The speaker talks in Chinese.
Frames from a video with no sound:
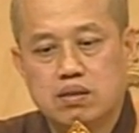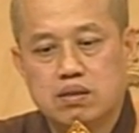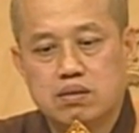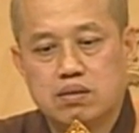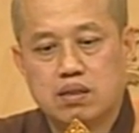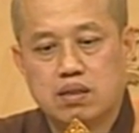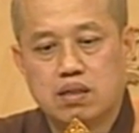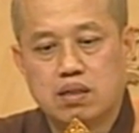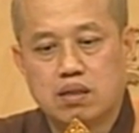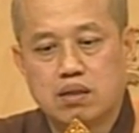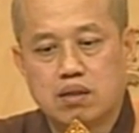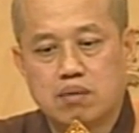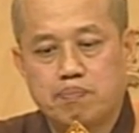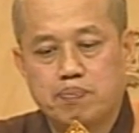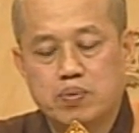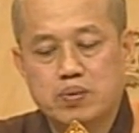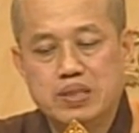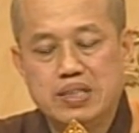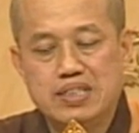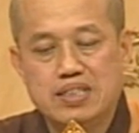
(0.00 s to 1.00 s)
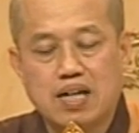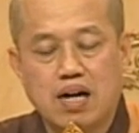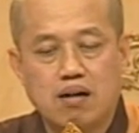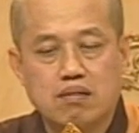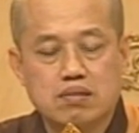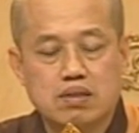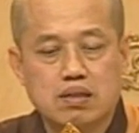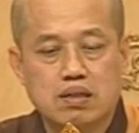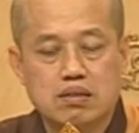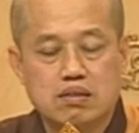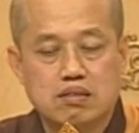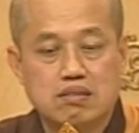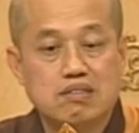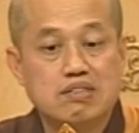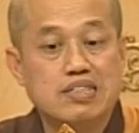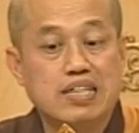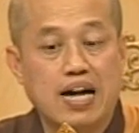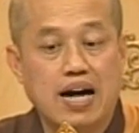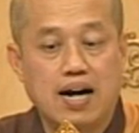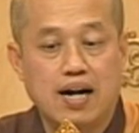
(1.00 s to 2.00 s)
这个菩提道的
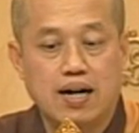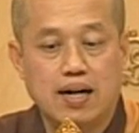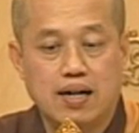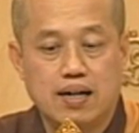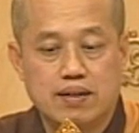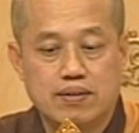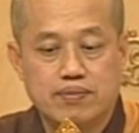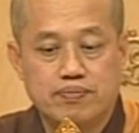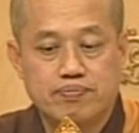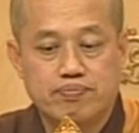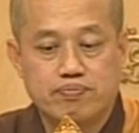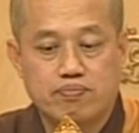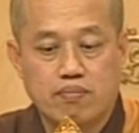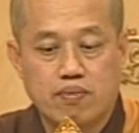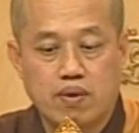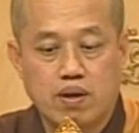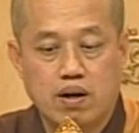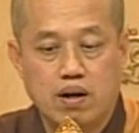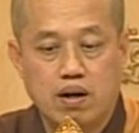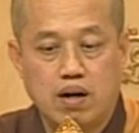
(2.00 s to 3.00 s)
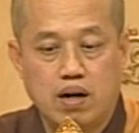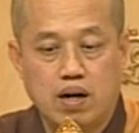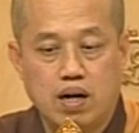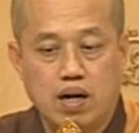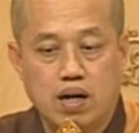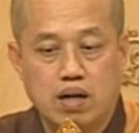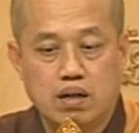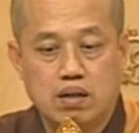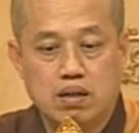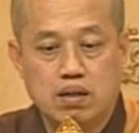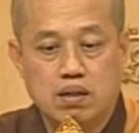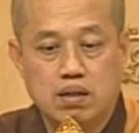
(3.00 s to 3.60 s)
资粮啊。